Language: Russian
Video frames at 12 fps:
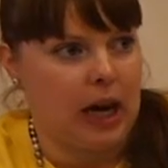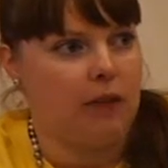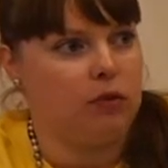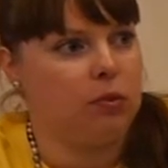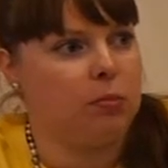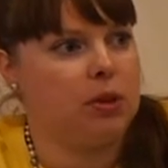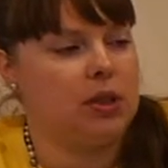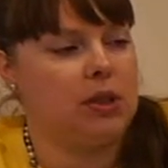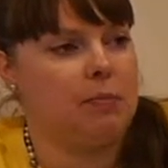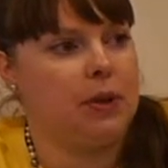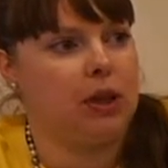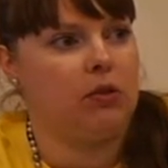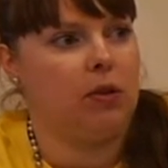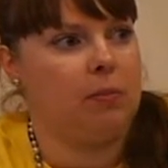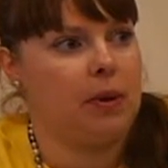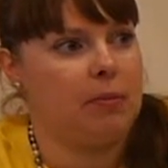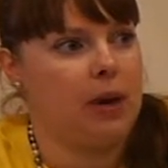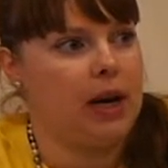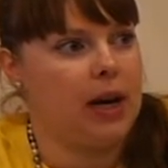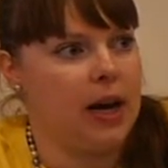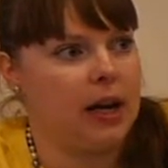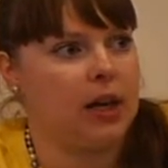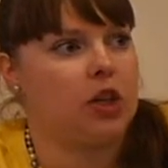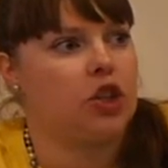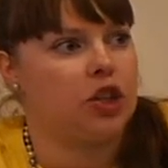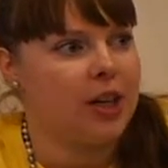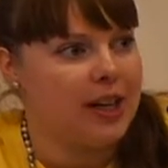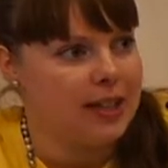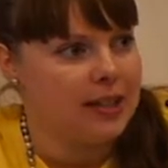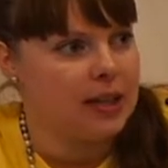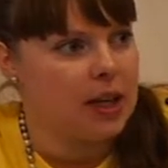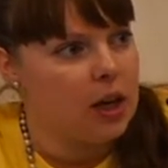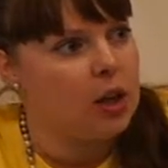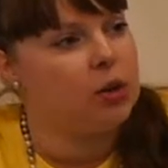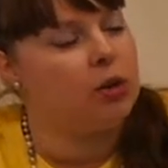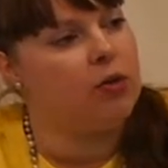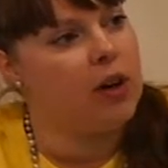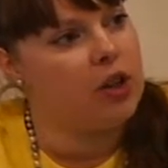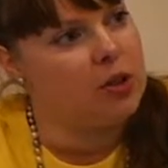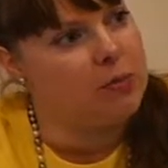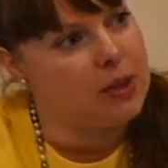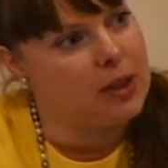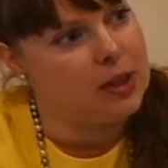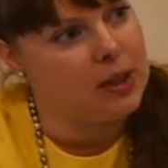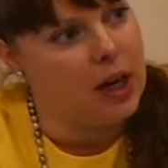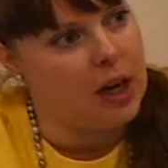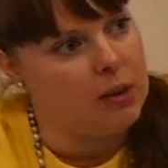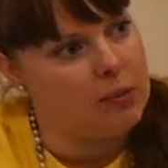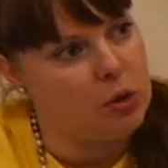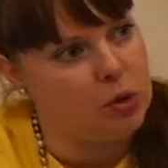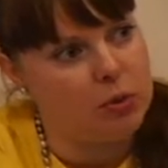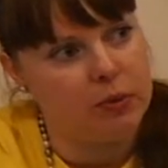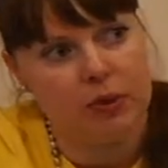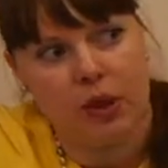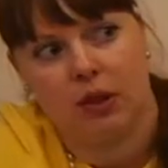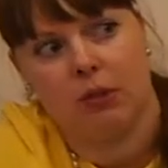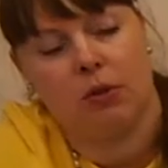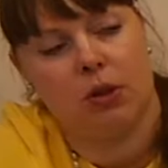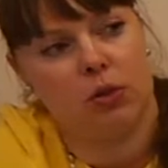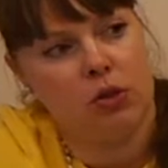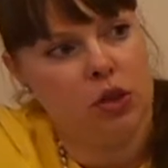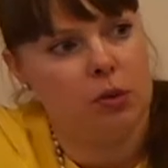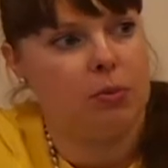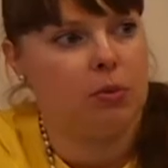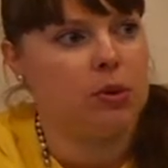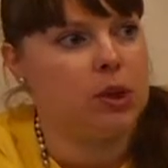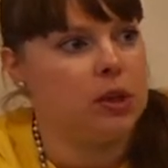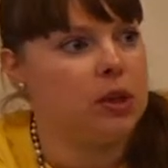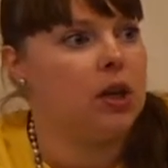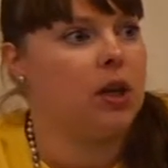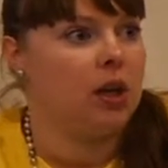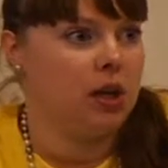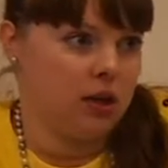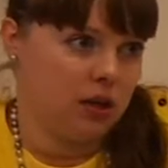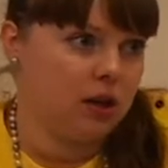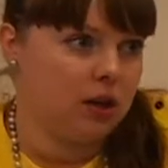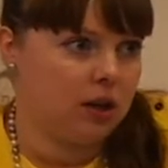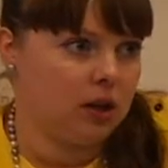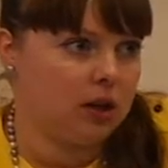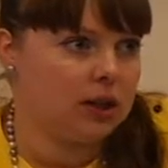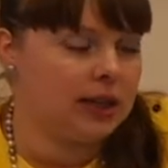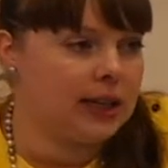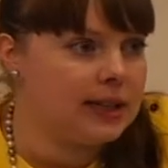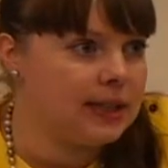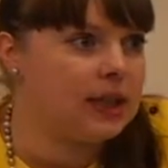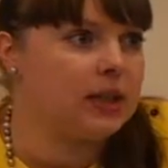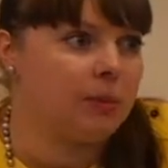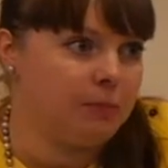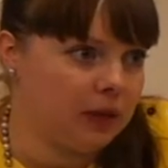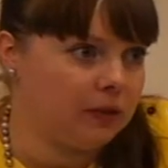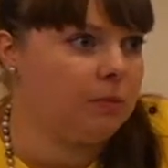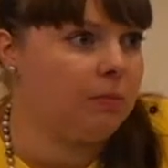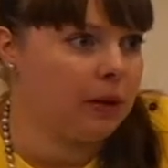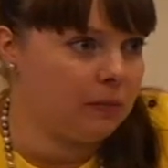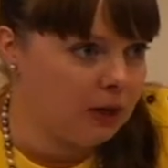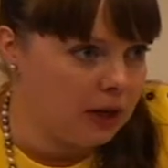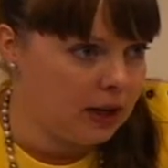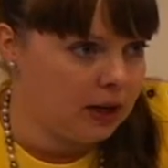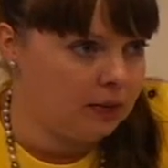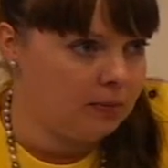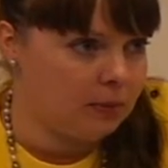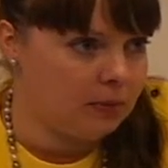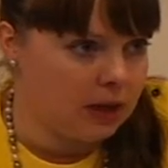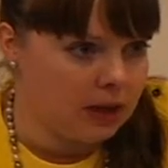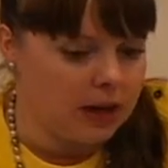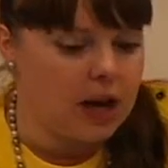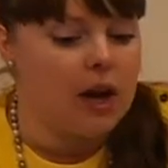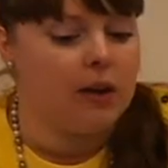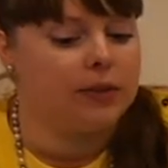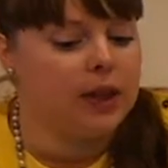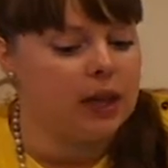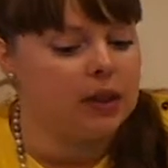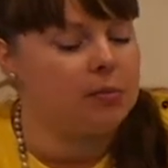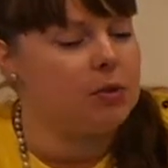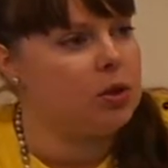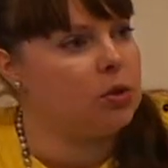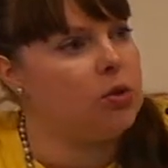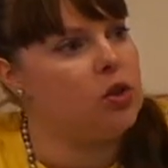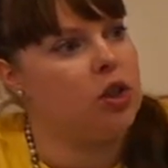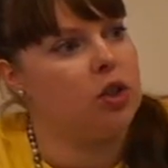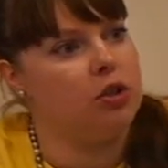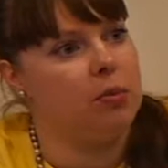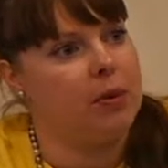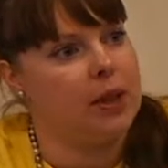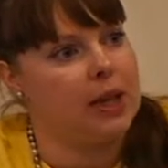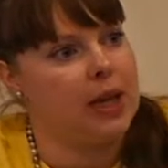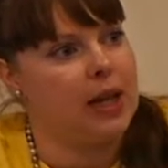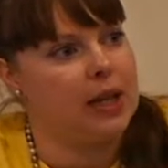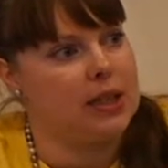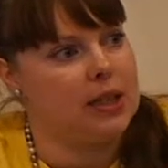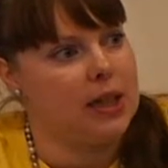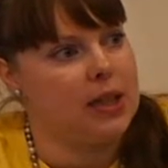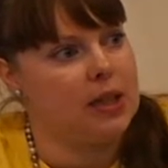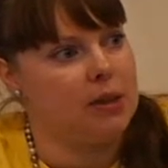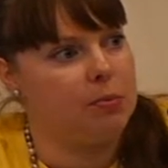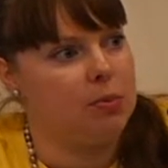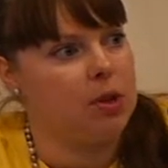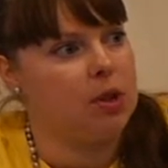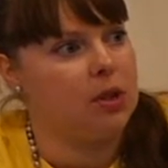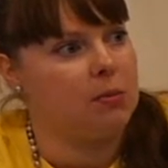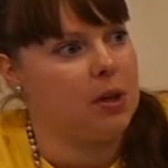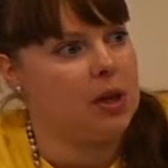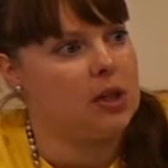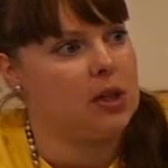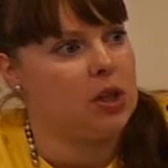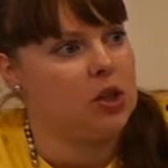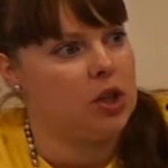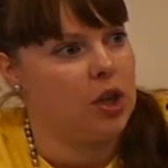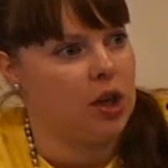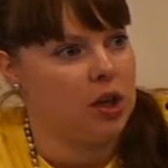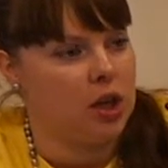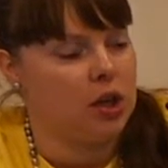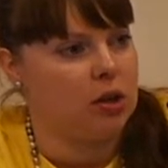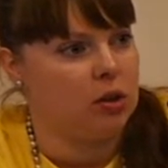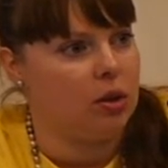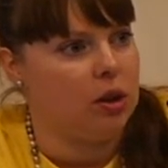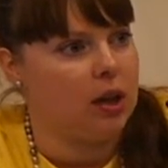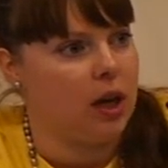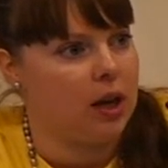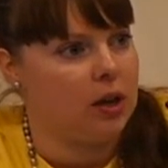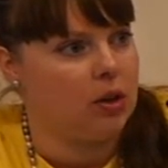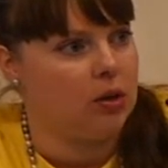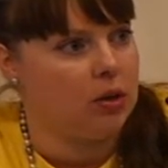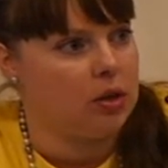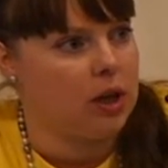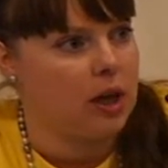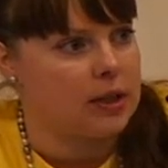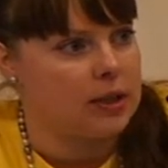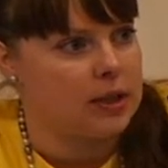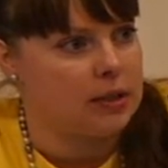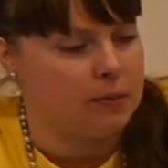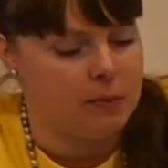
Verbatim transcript: а в области первого премоляра 6, то вашим центральным зубом в данном случае будет э, рецессия на первом премоляре. В данном случае глубина рецессии будет иметь значение, не только ее класс.